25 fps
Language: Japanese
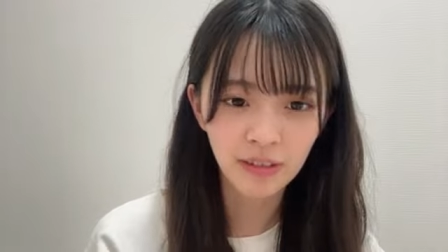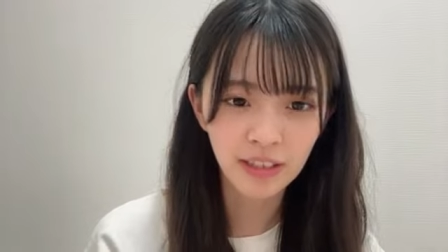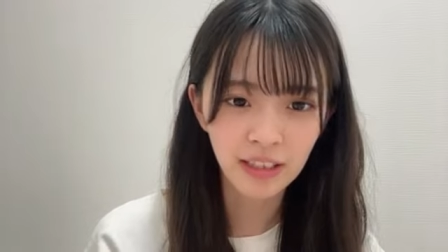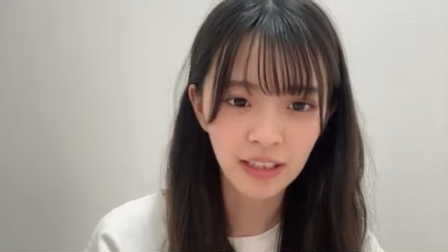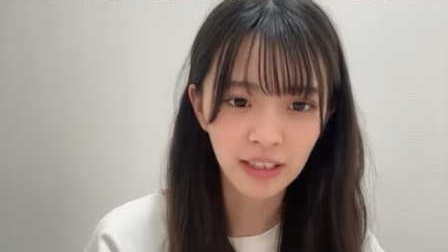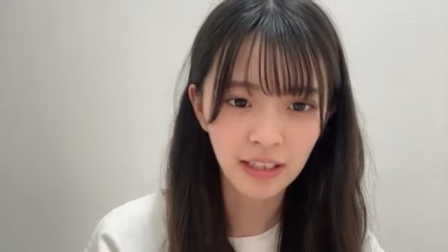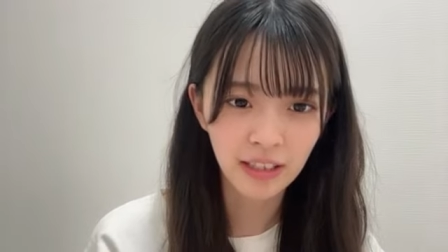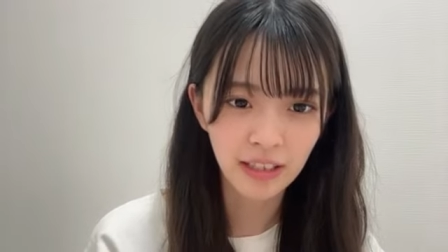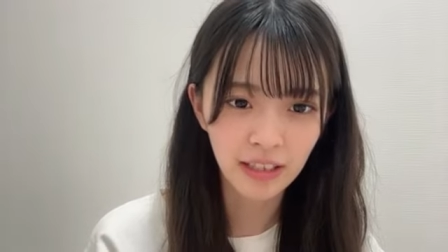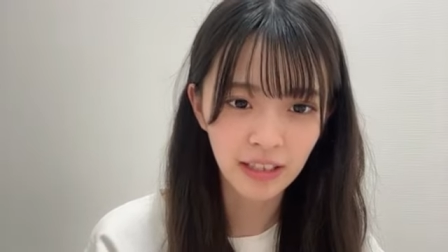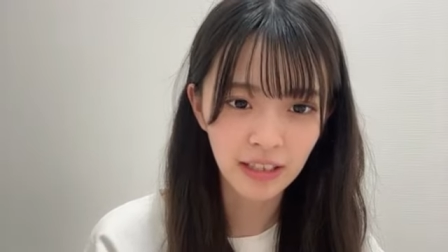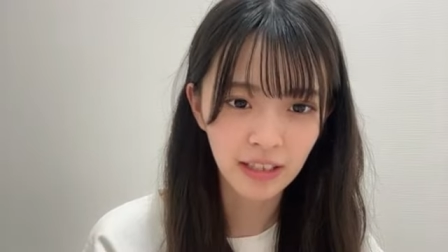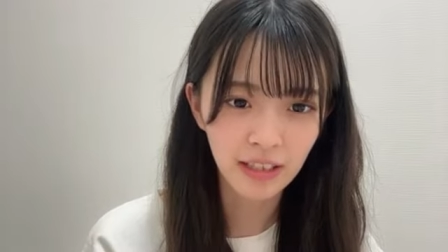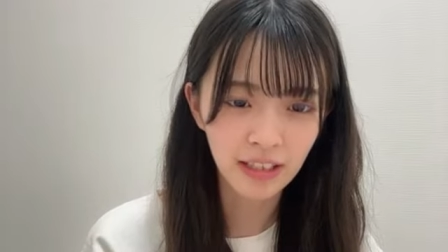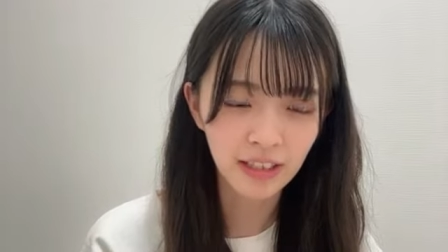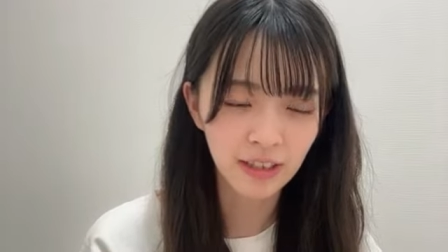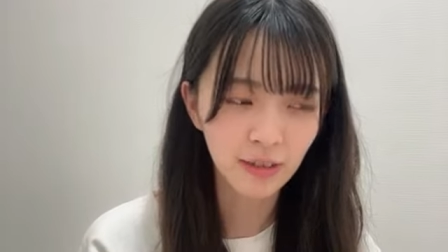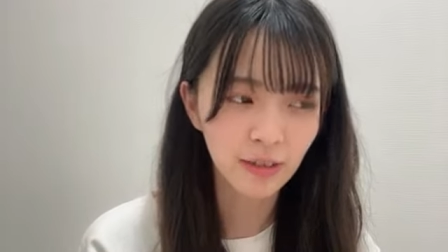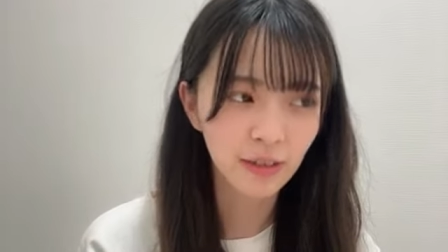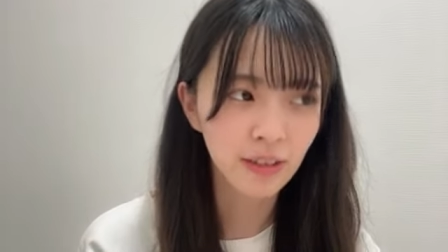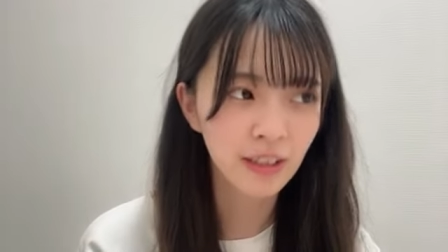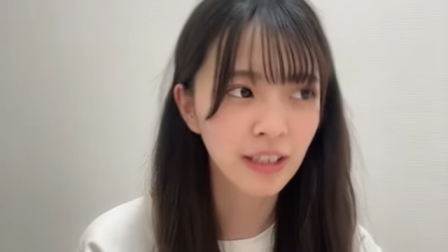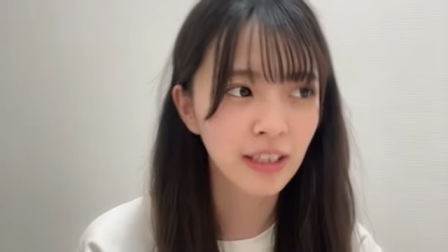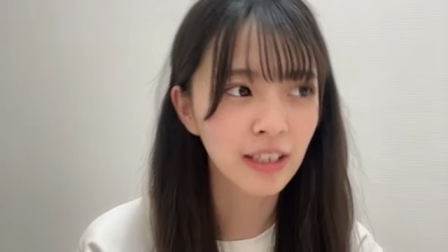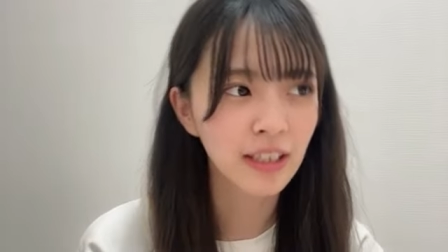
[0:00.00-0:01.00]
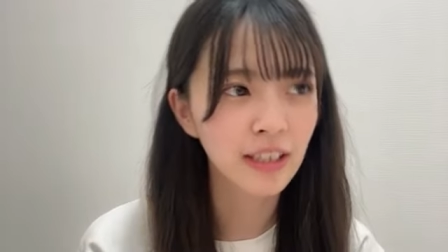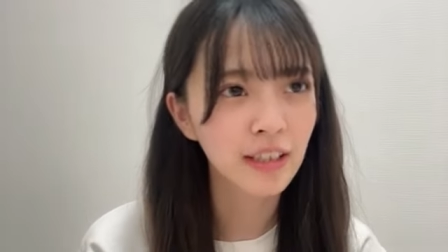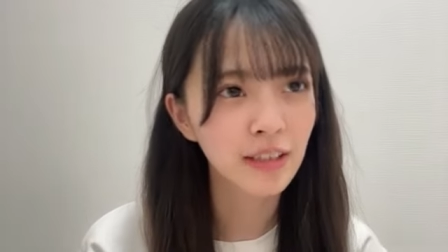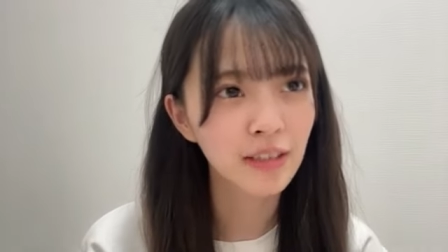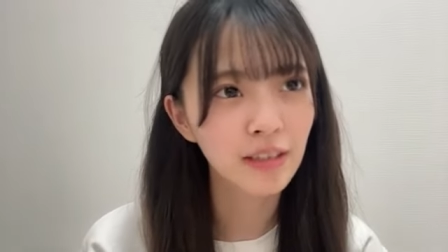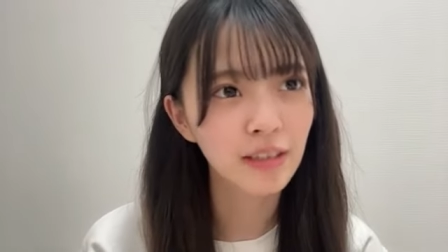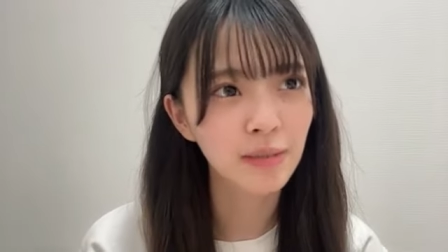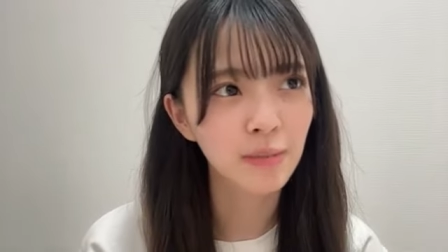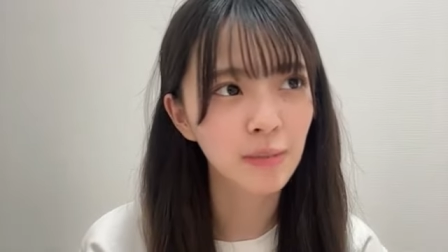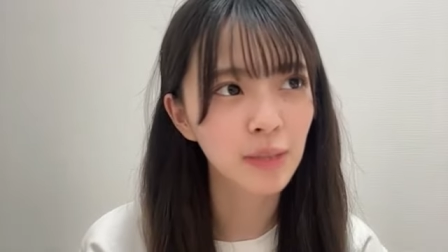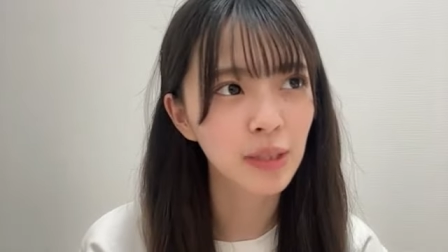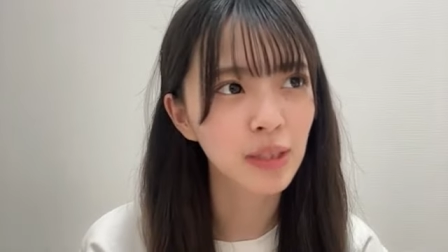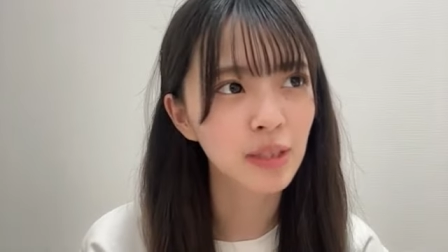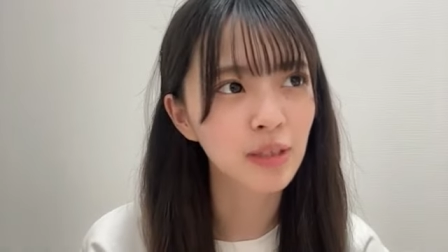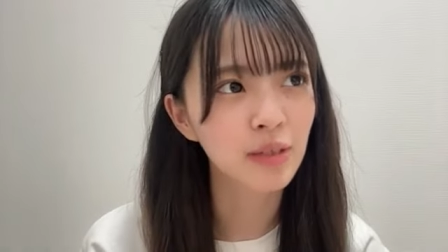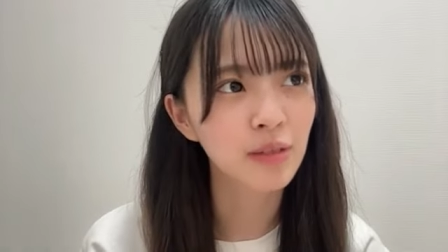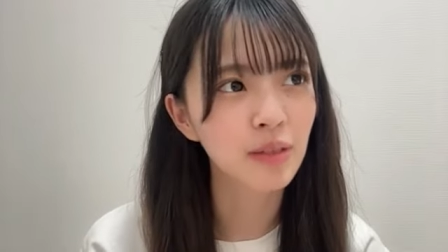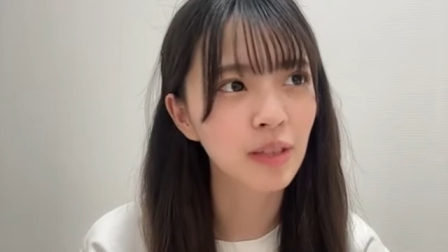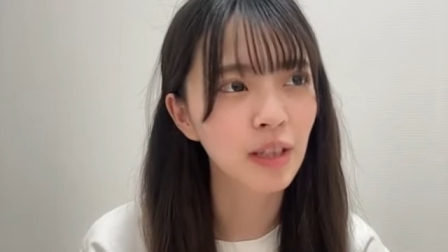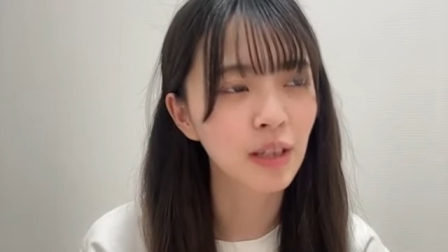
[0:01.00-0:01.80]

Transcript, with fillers: くじゃないですかそれが2月